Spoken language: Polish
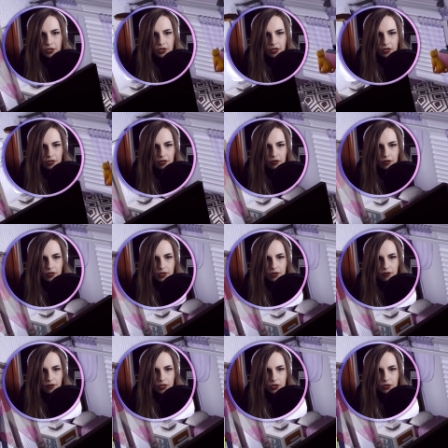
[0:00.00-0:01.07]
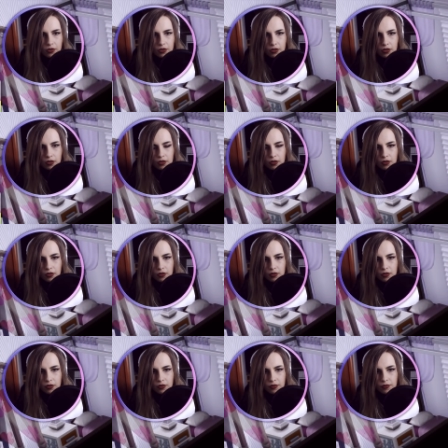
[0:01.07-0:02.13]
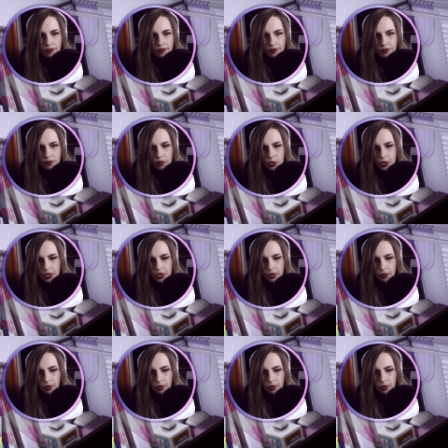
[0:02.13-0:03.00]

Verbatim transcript: ich aż tak terroryzować. Podziel